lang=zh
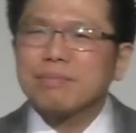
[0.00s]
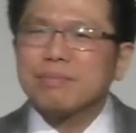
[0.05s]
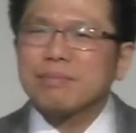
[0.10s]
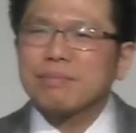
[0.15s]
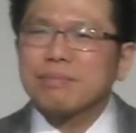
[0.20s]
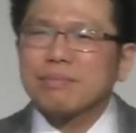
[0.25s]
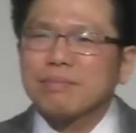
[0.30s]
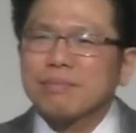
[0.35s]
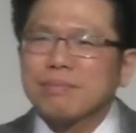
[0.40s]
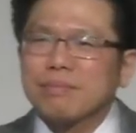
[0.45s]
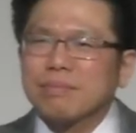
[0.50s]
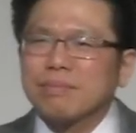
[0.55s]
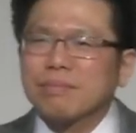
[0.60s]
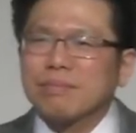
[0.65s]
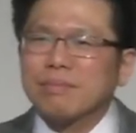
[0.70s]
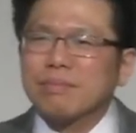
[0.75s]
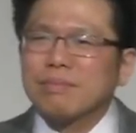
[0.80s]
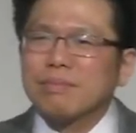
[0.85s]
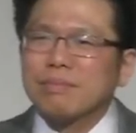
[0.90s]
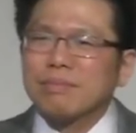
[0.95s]
大的信
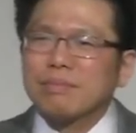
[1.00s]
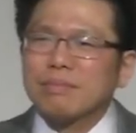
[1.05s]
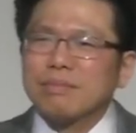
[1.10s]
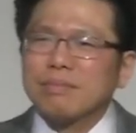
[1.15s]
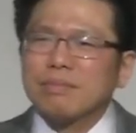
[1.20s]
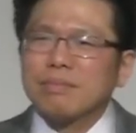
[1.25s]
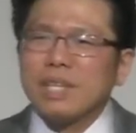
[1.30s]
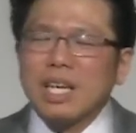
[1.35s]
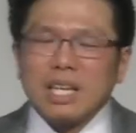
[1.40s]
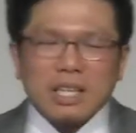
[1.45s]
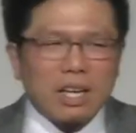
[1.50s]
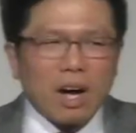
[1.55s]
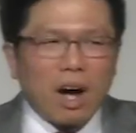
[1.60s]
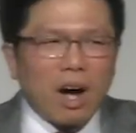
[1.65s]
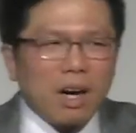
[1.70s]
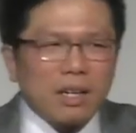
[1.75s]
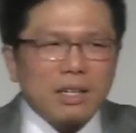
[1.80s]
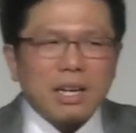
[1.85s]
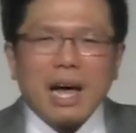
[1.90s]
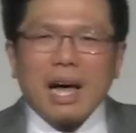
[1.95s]
心，而是
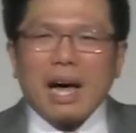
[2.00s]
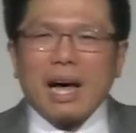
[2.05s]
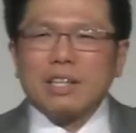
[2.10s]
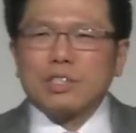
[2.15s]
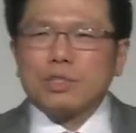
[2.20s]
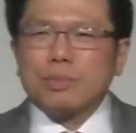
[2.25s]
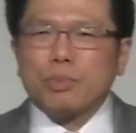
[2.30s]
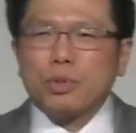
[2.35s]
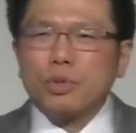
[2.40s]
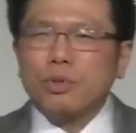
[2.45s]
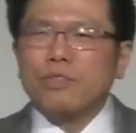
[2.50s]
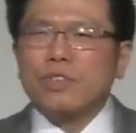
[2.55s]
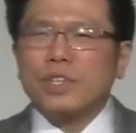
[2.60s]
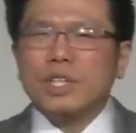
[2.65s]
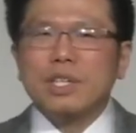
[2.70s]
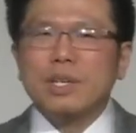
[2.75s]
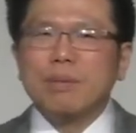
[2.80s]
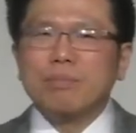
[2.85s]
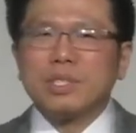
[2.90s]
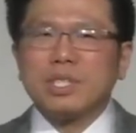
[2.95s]
呢，他也说
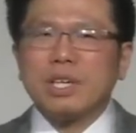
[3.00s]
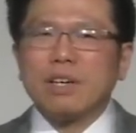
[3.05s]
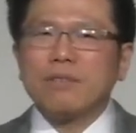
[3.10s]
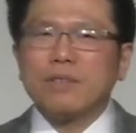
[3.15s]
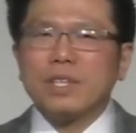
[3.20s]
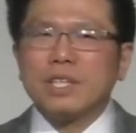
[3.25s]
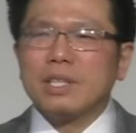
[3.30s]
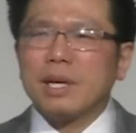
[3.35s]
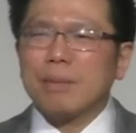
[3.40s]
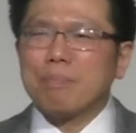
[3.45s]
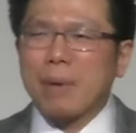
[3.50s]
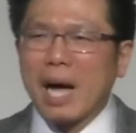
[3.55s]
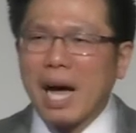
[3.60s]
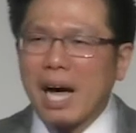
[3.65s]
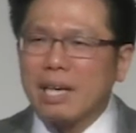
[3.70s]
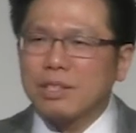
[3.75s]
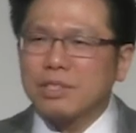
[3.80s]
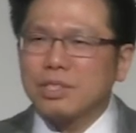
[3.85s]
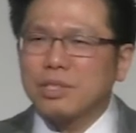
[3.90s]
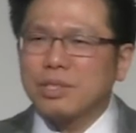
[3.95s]
到了这些
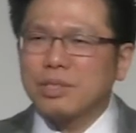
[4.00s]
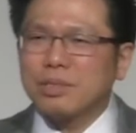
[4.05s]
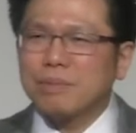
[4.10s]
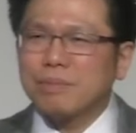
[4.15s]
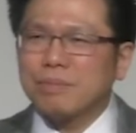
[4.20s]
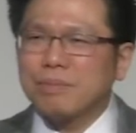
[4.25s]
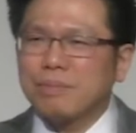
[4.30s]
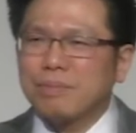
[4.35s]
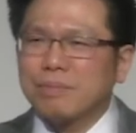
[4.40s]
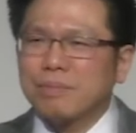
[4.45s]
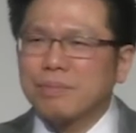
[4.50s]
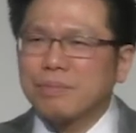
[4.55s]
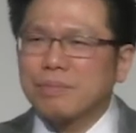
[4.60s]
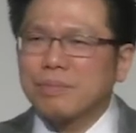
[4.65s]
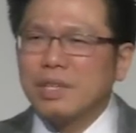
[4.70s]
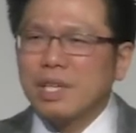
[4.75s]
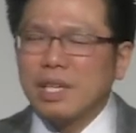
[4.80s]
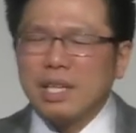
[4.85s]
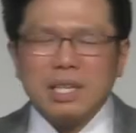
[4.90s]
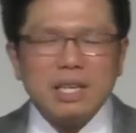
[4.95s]
为他们祷
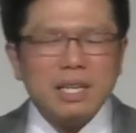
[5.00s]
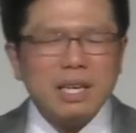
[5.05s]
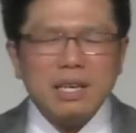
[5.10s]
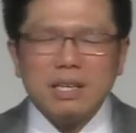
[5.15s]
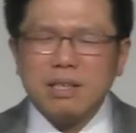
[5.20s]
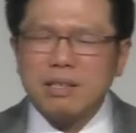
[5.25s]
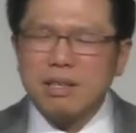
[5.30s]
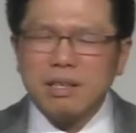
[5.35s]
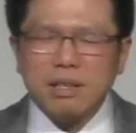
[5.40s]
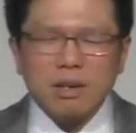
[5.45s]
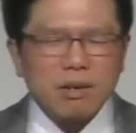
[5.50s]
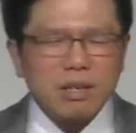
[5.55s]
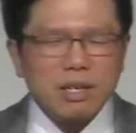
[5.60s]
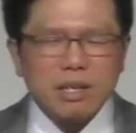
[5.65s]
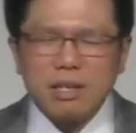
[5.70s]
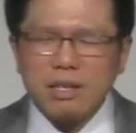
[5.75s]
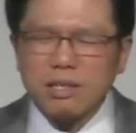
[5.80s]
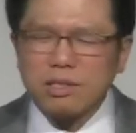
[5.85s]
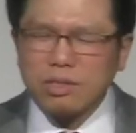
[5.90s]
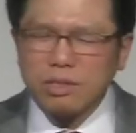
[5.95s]
告的这
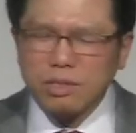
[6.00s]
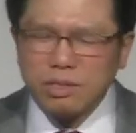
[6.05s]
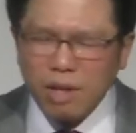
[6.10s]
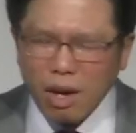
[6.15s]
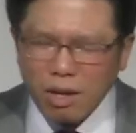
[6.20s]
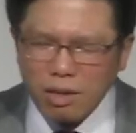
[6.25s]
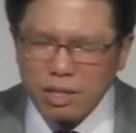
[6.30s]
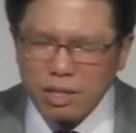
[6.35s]
些人。